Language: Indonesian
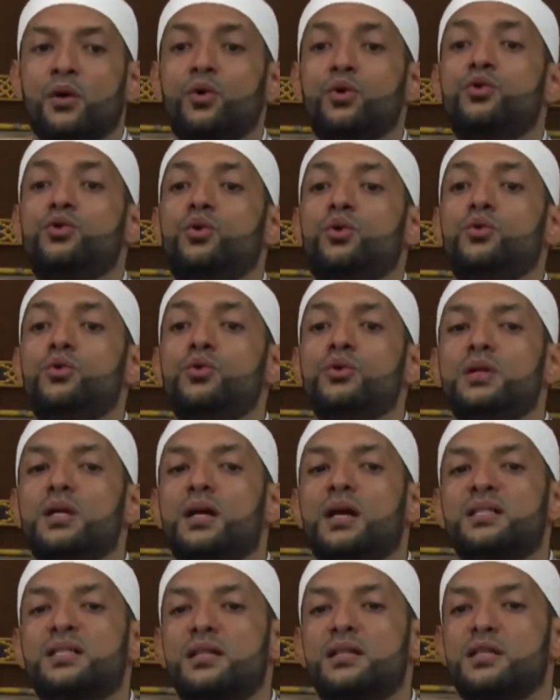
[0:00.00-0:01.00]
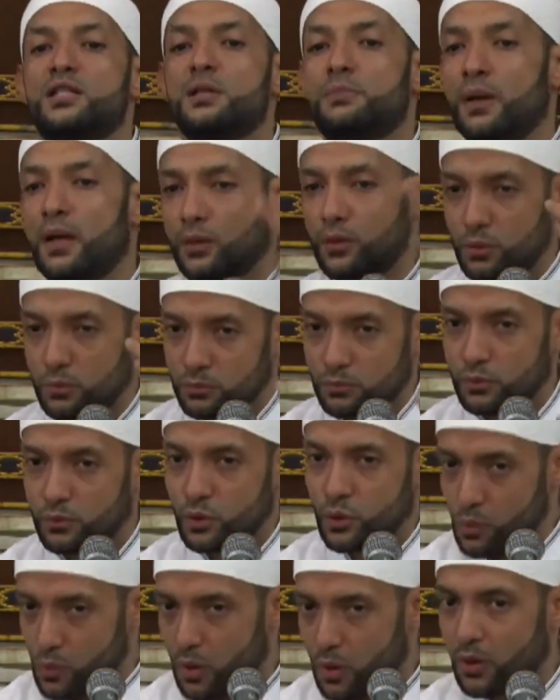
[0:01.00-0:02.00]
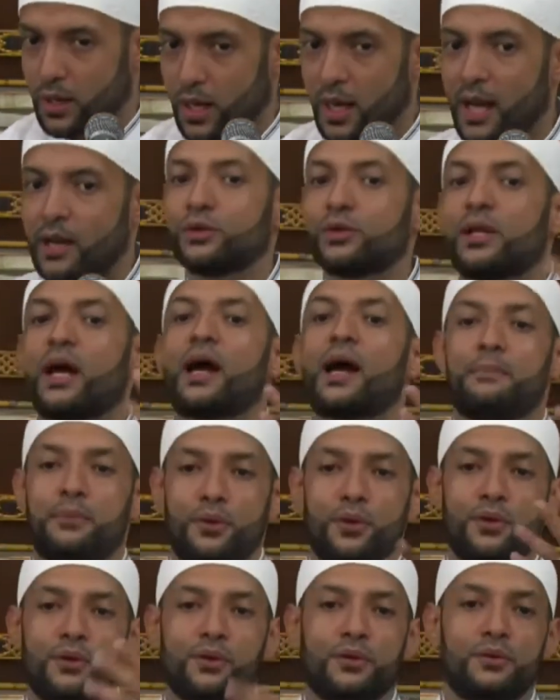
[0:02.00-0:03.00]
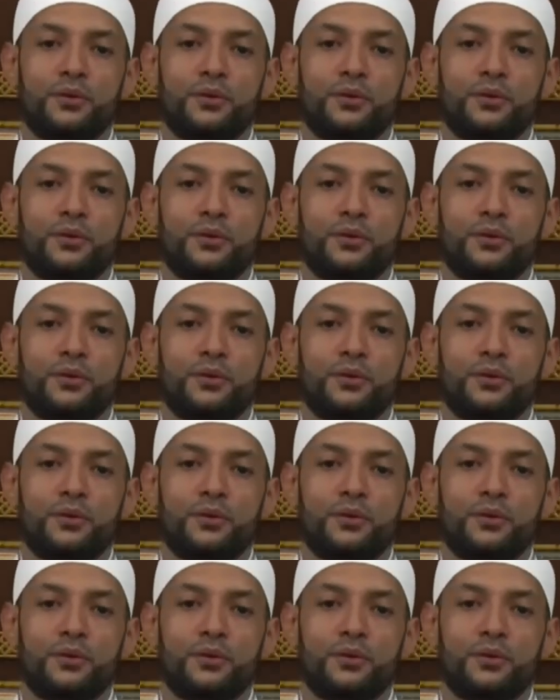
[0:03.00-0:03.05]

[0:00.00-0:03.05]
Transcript: ud'uni astajib lakum. Dua orang aku tak kabul.